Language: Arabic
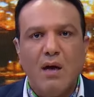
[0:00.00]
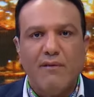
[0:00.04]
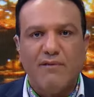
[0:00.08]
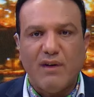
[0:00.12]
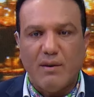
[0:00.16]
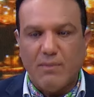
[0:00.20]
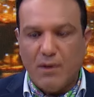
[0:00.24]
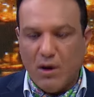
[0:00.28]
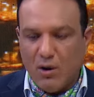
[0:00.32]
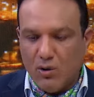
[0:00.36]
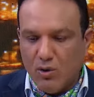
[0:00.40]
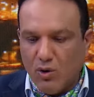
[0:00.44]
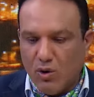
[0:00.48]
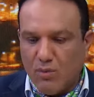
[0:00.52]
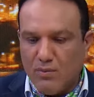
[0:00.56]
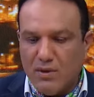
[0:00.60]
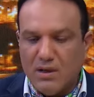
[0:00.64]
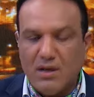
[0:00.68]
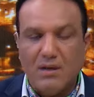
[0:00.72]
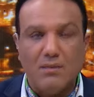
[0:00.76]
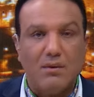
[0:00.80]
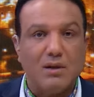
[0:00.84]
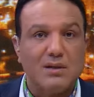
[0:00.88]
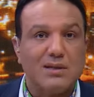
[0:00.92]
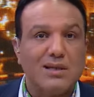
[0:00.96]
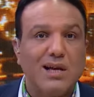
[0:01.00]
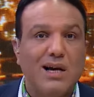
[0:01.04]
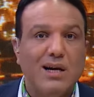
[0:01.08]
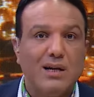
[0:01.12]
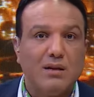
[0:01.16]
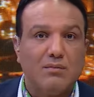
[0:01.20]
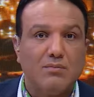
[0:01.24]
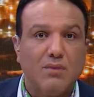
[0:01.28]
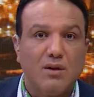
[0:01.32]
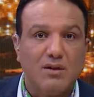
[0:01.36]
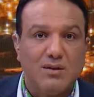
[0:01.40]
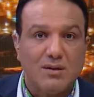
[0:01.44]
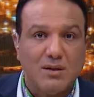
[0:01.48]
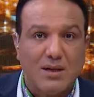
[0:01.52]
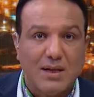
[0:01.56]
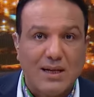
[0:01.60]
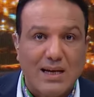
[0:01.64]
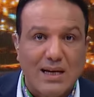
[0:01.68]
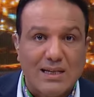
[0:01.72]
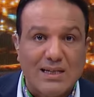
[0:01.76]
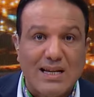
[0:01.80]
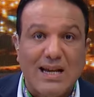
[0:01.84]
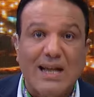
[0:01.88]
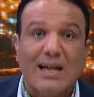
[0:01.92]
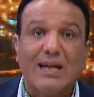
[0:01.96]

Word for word: فبقول لهم ان مصلحه مصر كذا